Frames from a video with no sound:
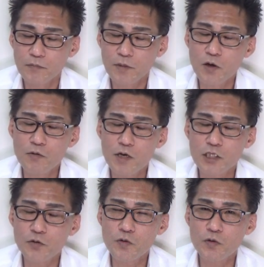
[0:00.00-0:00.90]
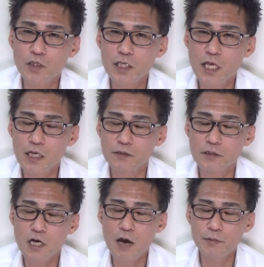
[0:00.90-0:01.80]
日本は超個体である、
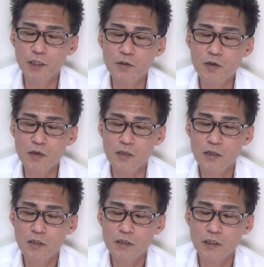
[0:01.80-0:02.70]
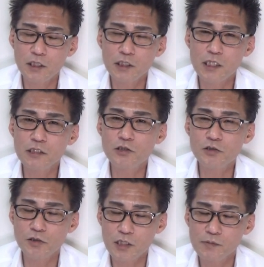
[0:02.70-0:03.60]
紙の本、印刷
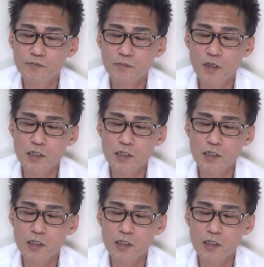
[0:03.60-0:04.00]
中です。